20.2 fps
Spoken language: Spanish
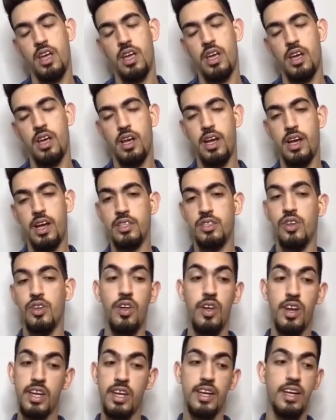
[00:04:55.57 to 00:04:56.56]
eh, todo
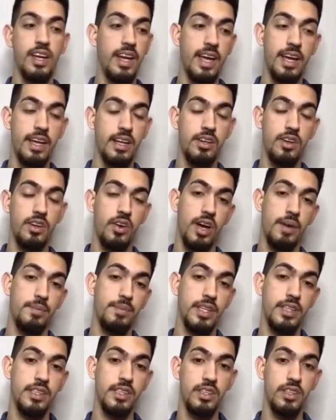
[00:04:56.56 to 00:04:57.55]
el inglés lo he
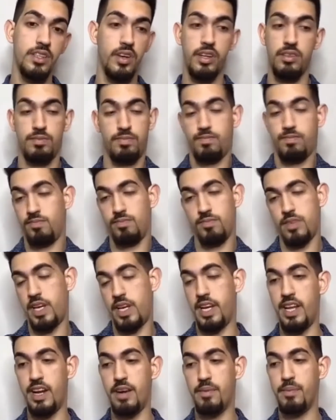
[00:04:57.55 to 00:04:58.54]
aprendido
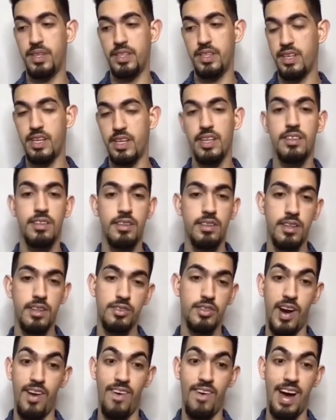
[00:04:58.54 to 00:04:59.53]
generalmente ya
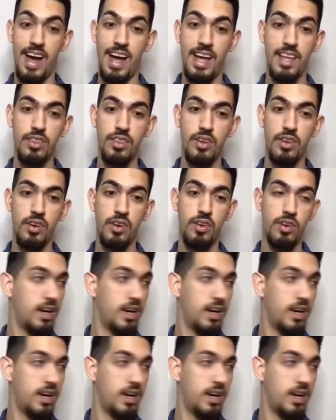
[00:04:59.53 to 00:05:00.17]
trabajando.